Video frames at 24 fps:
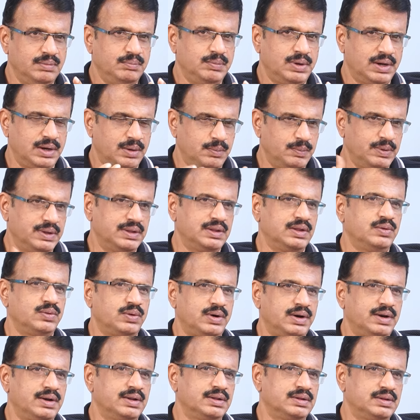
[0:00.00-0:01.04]
మన మీద
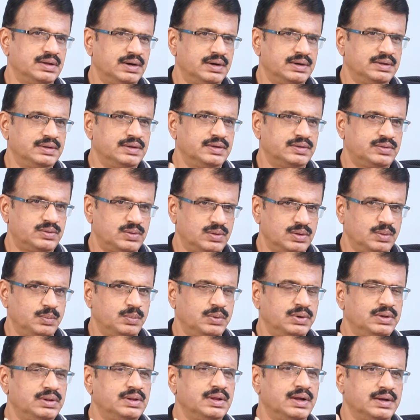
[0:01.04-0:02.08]
ఎవరైనా దాడి
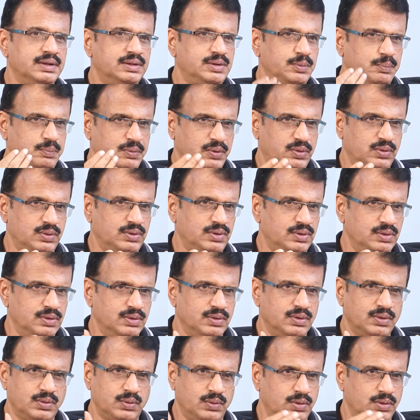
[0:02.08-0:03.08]
చేస్తున్నప్పుడు దాన్ని తిప్పికొట్టడంలో